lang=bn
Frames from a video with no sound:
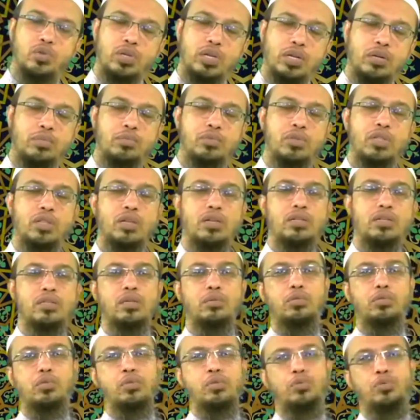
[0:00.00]
রসুল আকম সাল্লাহ
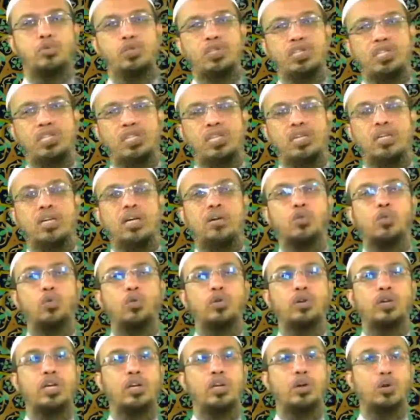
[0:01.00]
সাল্লাম সমস্ত
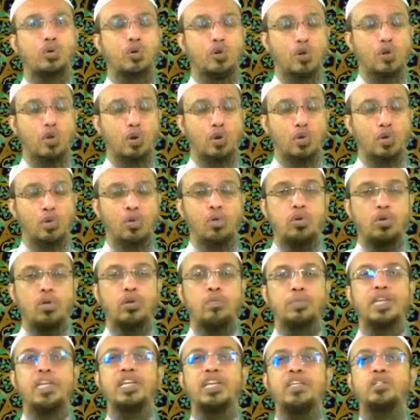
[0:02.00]
নিষেধাজ্ঞাগুলোকে অক্ষরে
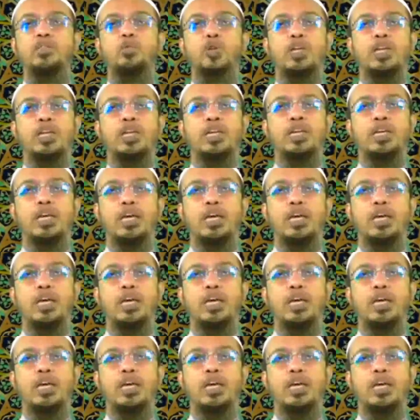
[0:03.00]
অক্ষরে মেনে চলে